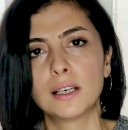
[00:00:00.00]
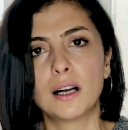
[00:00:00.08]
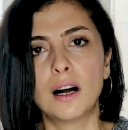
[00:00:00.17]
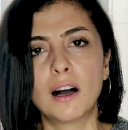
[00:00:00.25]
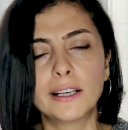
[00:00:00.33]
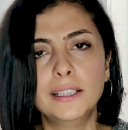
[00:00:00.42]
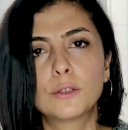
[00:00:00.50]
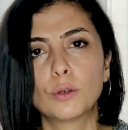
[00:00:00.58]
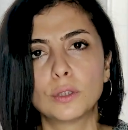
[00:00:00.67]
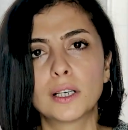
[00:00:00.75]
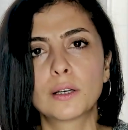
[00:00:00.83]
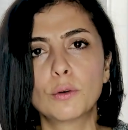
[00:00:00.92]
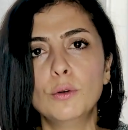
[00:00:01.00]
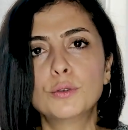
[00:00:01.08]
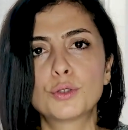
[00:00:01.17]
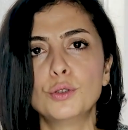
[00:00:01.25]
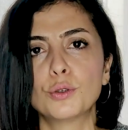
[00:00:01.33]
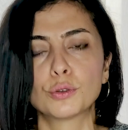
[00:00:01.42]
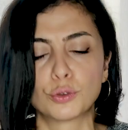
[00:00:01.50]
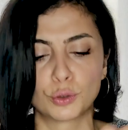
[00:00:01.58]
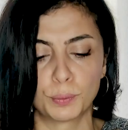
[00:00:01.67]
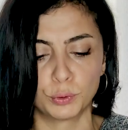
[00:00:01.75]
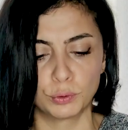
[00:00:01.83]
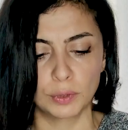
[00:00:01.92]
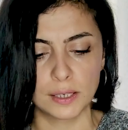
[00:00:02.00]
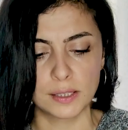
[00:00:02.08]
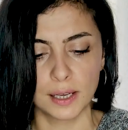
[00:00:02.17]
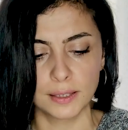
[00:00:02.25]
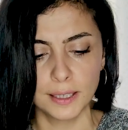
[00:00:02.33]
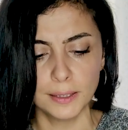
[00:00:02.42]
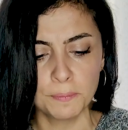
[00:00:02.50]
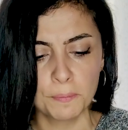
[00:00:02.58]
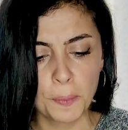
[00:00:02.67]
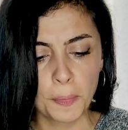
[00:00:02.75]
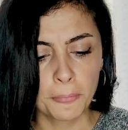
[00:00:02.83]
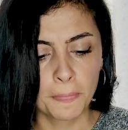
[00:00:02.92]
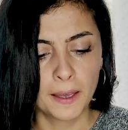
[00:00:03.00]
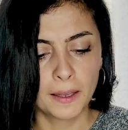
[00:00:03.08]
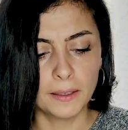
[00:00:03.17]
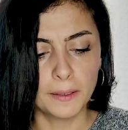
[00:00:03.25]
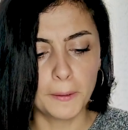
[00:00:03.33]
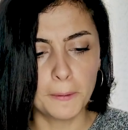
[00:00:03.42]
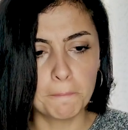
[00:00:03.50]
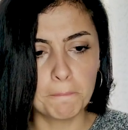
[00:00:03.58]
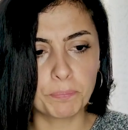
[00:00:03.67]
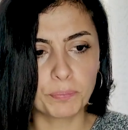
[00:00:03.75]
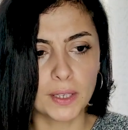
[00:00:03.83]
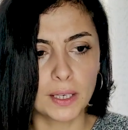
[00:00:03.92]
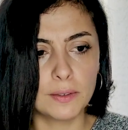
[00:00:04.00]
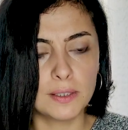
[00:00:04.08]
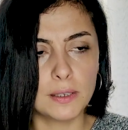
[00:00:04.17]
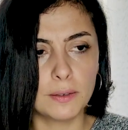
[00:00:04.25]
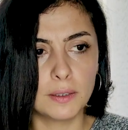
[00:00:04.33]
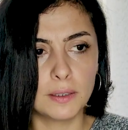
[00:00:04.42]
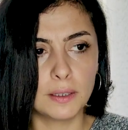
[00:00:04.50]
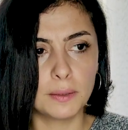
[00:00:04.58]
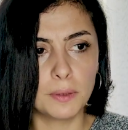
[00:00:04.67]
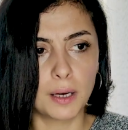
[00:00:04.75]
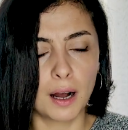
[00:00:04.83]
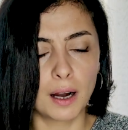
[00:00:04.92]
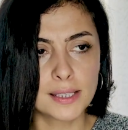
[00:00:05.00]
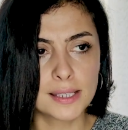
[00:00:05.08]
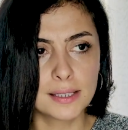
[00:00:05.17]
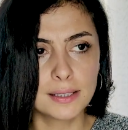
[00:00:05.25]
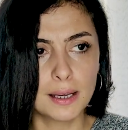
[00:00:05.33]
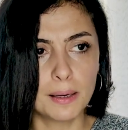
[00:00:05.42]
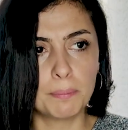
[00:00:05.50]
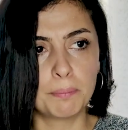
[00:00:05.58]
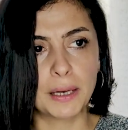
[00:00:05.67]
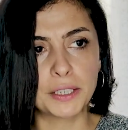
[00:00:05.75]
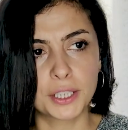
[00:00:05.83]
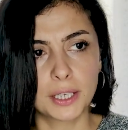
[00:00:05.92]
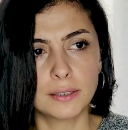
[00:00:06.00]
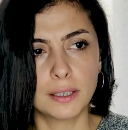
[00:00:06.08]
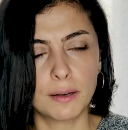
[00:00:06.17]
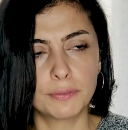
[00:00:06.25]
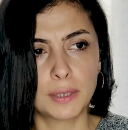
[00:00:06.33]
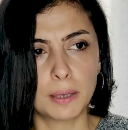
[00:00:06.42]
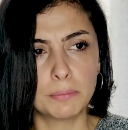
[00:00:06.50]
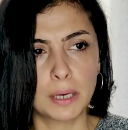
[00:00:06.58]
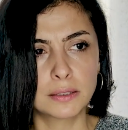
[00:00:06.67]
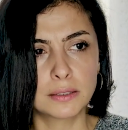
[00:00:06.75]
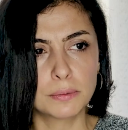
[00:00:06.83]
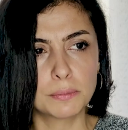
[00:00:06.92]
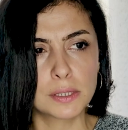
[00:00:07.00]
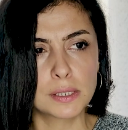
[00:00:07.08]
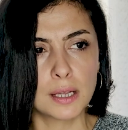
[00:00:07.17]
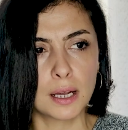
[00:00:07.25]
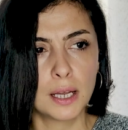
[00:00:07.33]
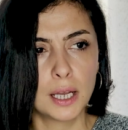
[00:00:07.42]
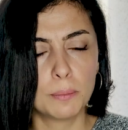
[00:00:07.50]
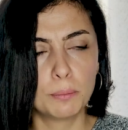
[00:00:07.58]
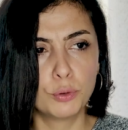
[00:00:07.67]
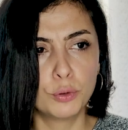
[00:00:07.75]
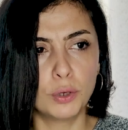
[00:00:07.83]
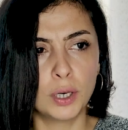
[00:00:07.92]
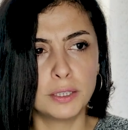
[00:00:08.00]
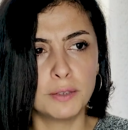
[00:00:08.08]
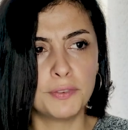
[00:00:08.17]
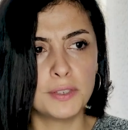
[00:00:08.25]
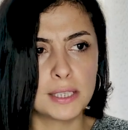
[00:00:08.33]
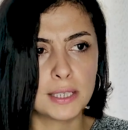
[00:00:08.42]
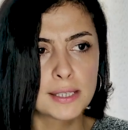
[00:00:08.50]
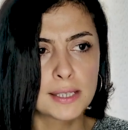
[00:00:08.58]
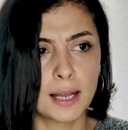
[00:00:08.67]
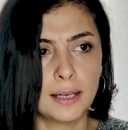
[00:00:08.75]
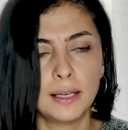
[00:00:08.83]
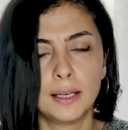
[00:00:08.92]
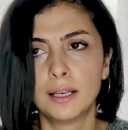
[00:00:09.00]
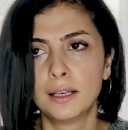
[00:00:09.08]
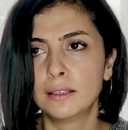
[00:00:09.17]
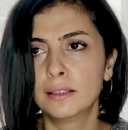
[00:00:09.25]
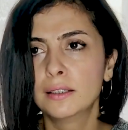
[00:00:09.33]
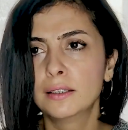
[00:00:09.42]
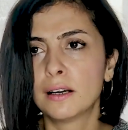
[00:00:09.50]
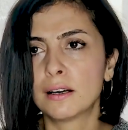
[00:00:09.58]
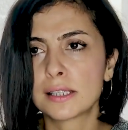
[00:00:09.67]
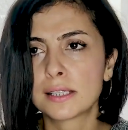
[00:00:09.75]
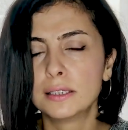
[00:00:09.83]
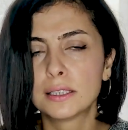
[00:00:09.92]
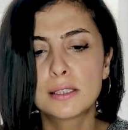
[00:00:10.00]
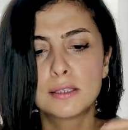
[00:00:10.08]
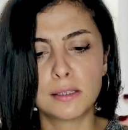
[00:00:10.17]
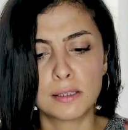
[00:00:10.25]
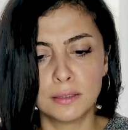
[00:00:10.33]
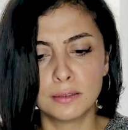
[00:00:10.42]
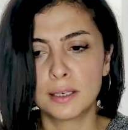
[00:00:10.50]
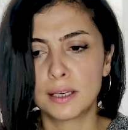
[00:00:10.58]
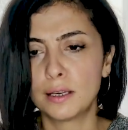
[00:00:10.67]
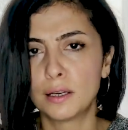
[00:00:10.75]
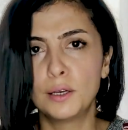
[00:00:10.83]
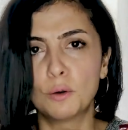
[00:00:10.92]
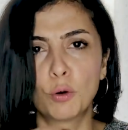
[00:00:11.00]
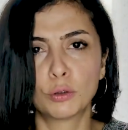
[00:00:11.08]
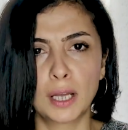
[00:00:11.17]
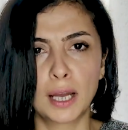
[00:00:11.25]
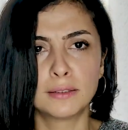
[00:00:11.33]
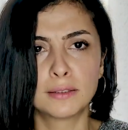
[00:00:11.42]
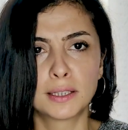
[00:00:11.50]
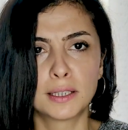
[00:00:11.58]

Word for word: aylık olarak ölçülüyordur bunlar zaten. Evet aslında başka taraftan baktığımızda bu hani fiziksel e, hazırlık sizin de e, online'daki